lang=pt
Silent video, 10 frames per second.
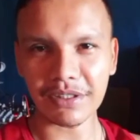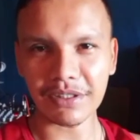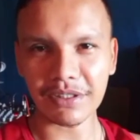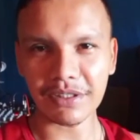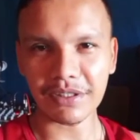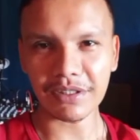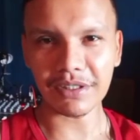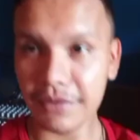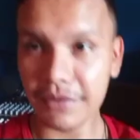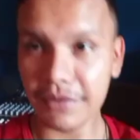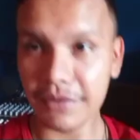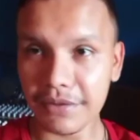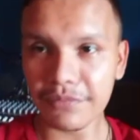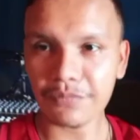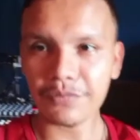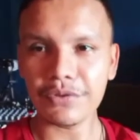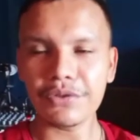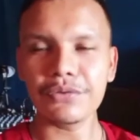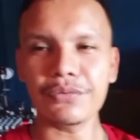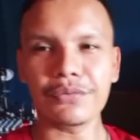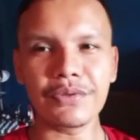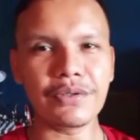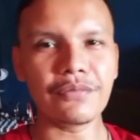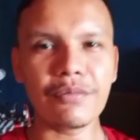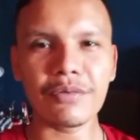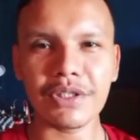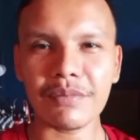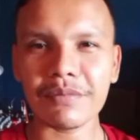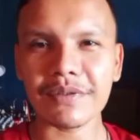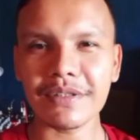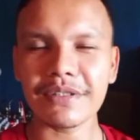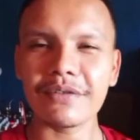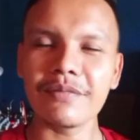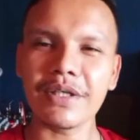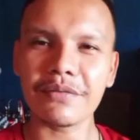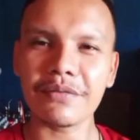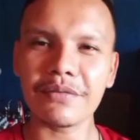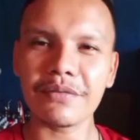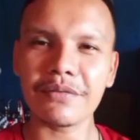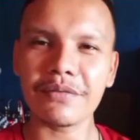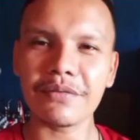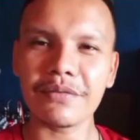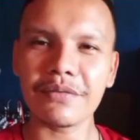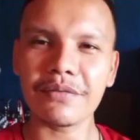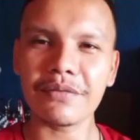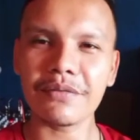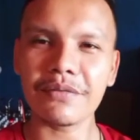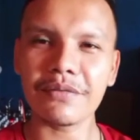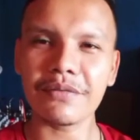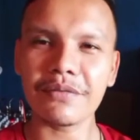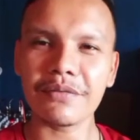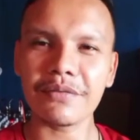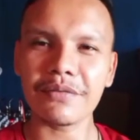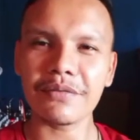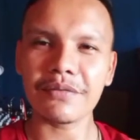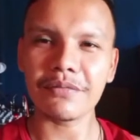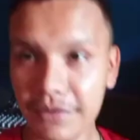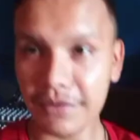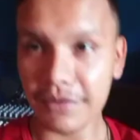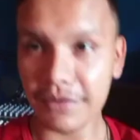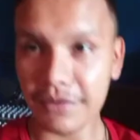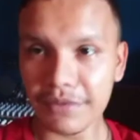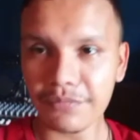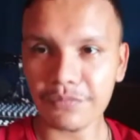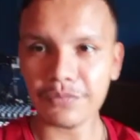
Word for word: Tem couro também, vamos lá. Vídeo, eu vou mostrar pra vocês como é que faz. Couro, acho que é coral, né? É isso mesmo, beleza. Confusão.